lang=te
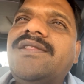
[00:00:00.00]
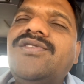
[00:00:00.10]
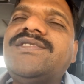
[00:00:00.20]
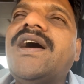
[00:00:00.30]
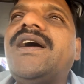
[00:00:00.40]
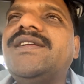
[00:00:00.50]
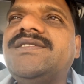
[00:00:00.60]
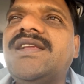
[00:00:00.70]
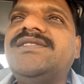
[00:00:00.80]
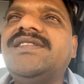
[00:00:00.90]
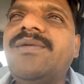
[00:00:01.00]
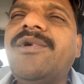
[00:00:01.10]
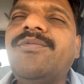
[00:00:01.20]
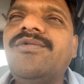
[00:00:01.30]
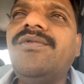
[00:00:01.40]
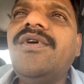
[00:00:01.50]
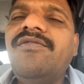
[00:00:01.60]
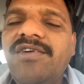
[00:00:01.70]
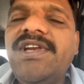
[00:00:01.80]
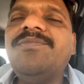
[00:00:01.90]
అందరూ సహకరించాల్సిందిగా మేము
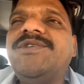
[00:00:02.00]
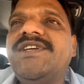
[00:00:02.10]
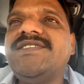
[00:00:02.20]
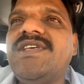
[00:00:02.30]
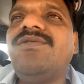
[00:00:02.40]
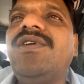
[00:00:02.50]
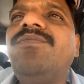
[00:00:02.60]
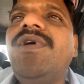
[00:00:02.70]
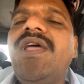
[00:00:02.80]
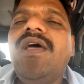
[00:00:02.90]
విజ్ఞప్తి ఉన్నాం